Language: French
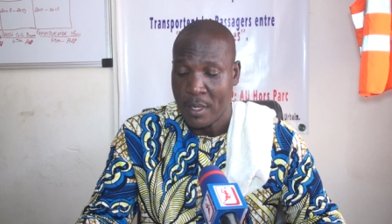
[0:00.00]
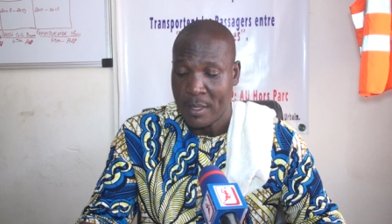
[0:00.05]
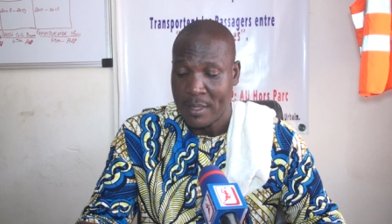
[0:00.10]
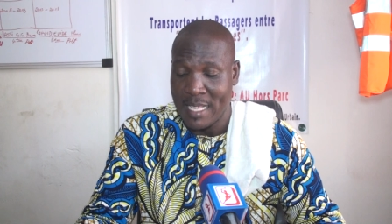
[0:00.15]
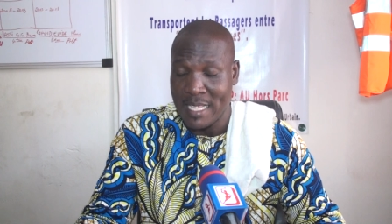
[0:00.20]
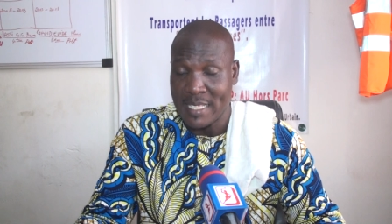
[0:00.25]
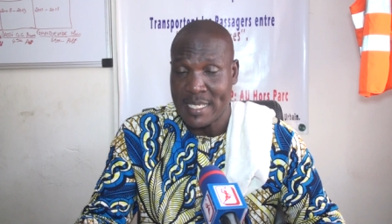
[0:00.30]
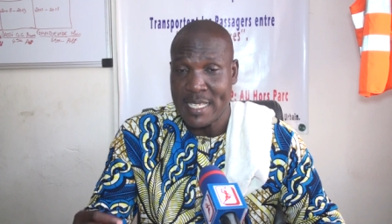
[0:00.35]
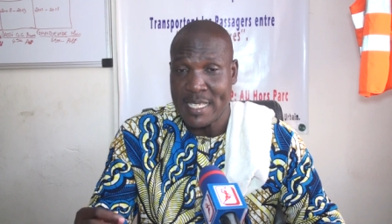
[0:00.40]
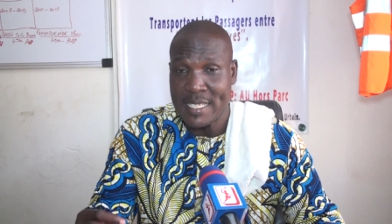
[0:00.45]

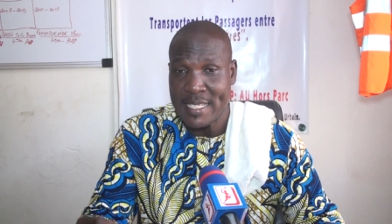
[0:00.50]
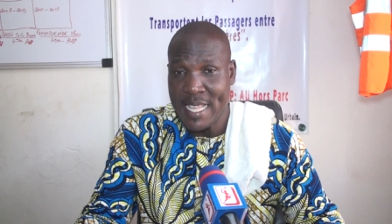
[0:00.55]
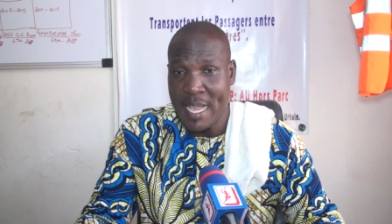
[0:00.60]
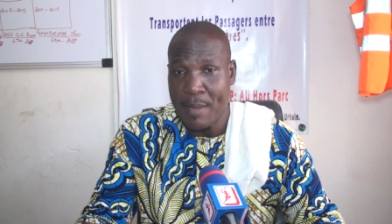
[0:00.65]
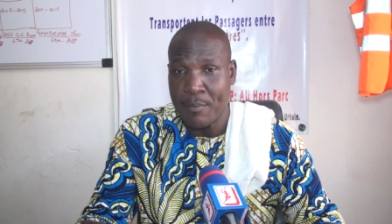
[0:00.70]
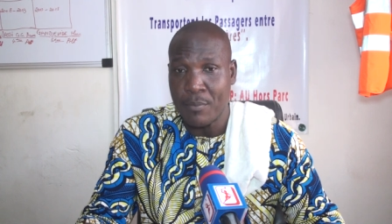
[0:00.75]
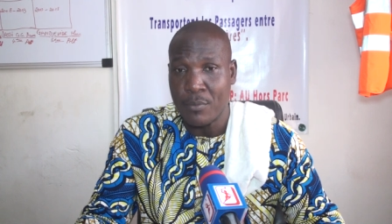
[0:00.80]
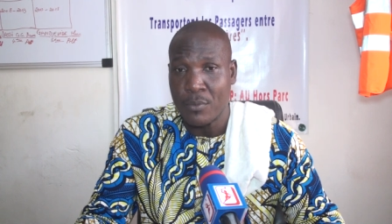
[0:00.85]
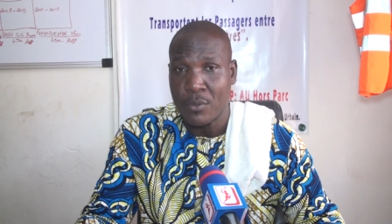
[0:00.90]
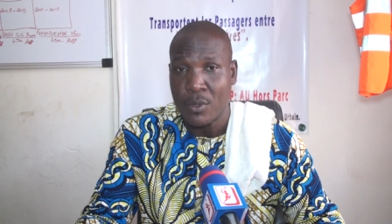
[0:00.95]
des
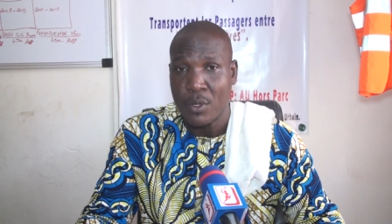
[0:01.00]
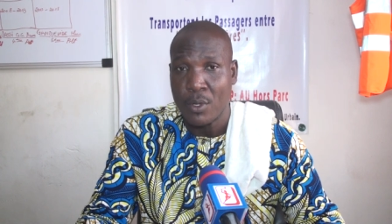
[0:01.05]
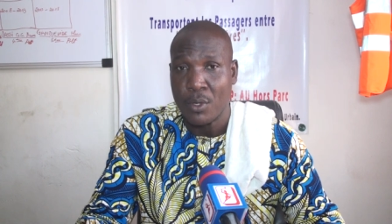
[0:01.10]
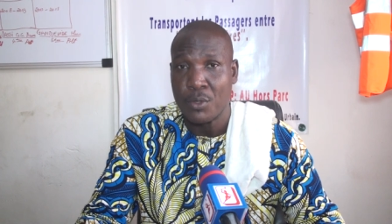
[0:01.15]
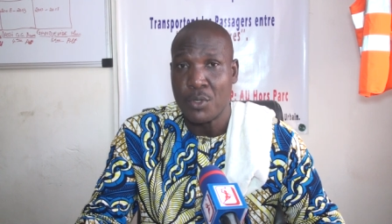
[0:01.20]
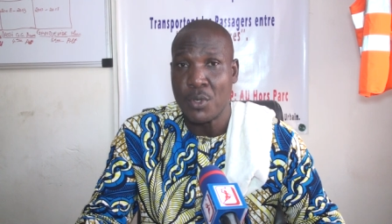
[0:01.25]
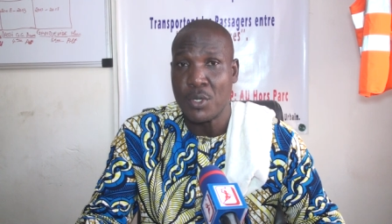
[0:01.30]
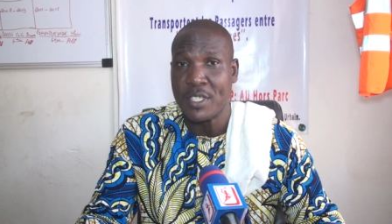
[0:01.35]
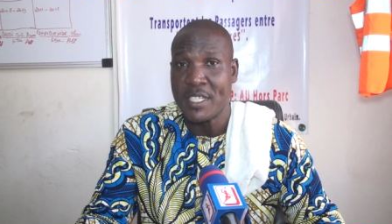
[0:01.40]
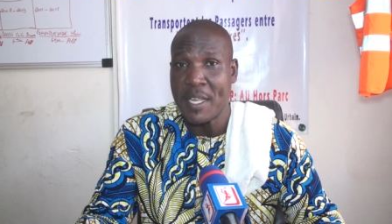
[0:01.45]
systèmes
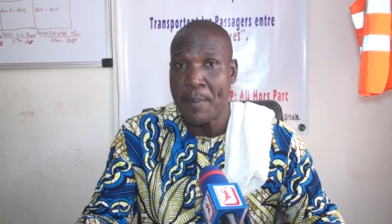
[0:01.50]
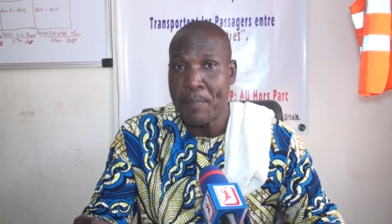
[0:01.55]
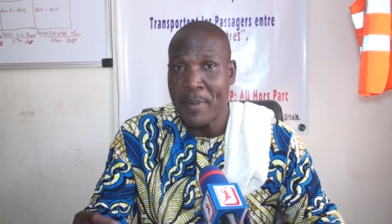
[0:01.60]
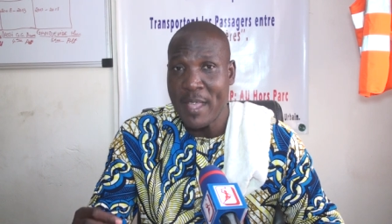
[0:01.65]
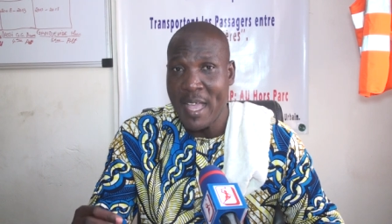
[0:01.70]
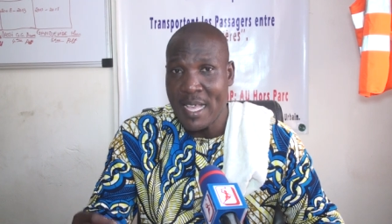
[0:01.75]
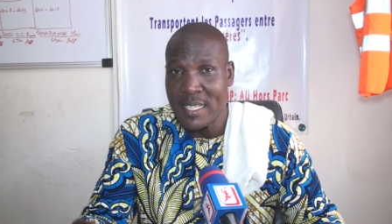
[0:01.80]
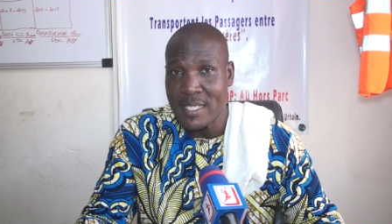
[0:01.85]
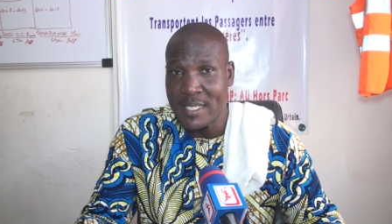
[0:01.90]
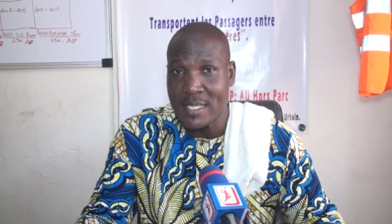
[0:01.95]
de
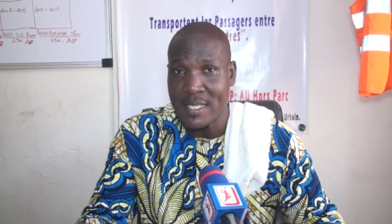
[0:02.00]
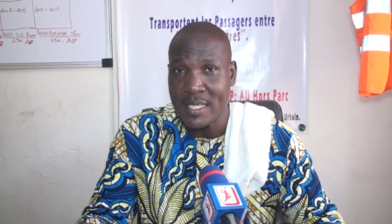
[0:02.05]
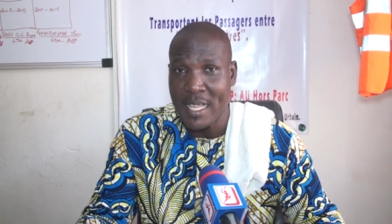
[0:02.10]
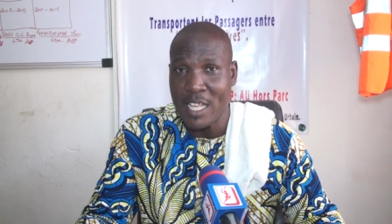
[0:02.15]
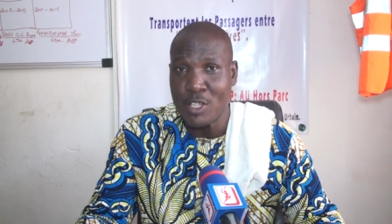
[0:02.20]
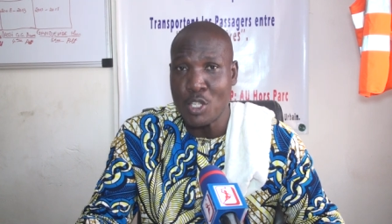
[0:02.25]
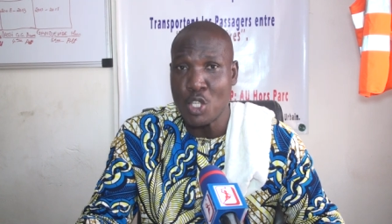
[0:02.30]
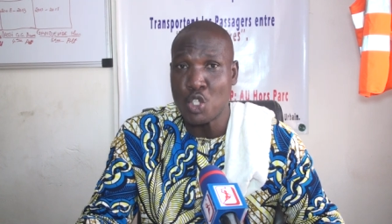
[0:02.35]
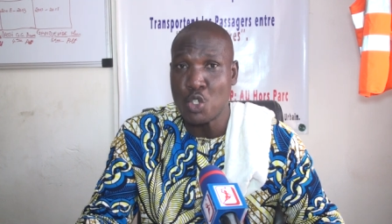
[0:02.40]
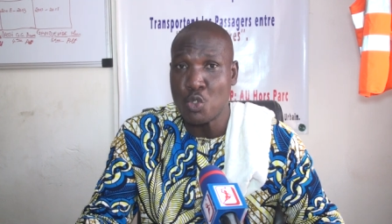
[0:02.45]
GPS
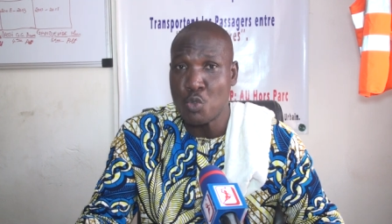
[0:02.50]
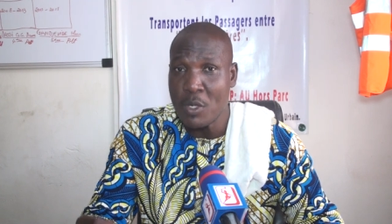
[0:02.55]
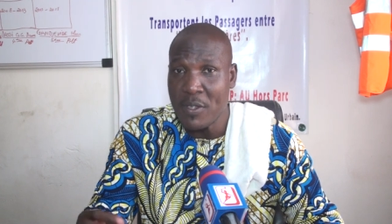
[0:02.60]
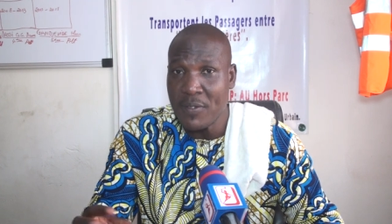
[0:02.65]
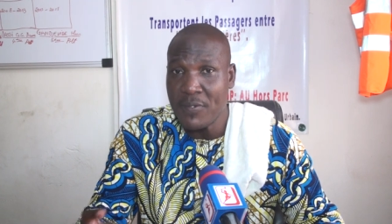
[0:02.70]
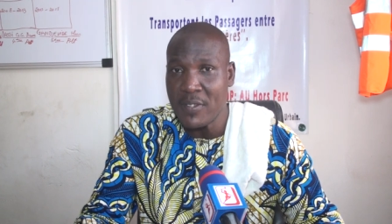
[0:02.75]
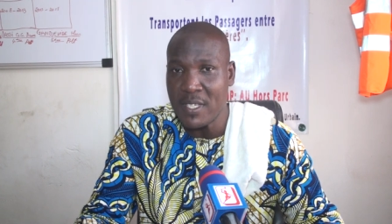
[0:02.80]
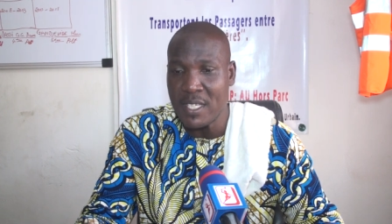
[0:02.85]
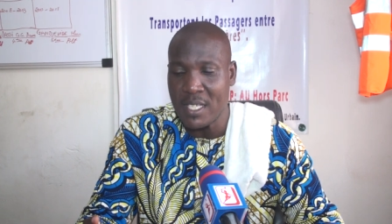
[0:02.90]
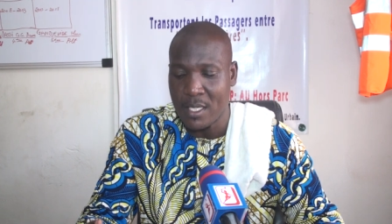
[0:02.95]
et de
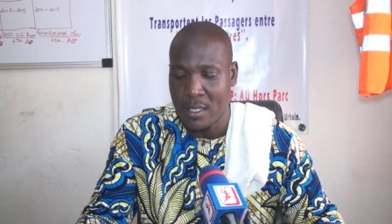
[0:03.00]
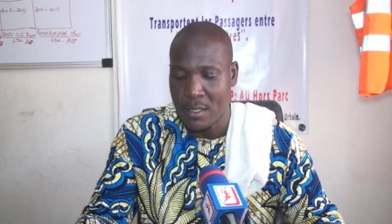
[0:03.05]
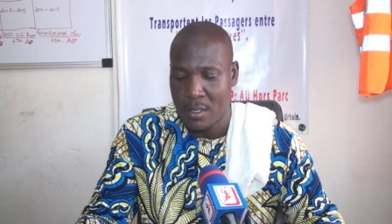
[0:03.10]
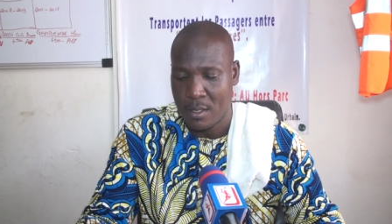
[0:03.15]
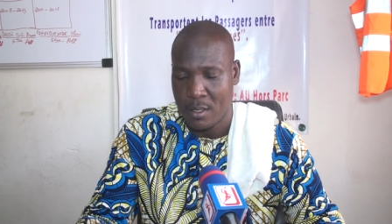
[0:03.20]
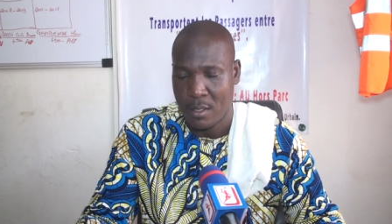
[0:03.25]
suivi,